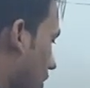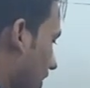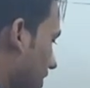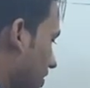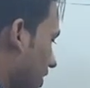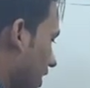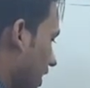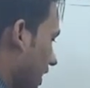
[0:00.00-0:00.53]

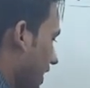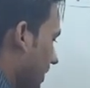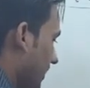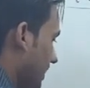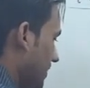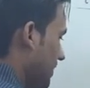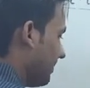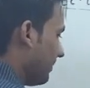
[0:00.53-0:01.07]
नॉलेज के लिए यहां
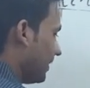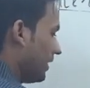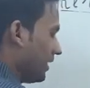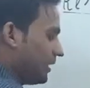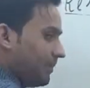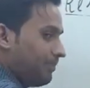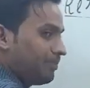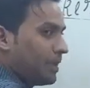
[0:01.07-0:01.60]
पर एग्जाम्पल
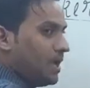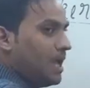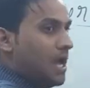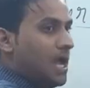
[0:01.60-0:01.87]
देते हैं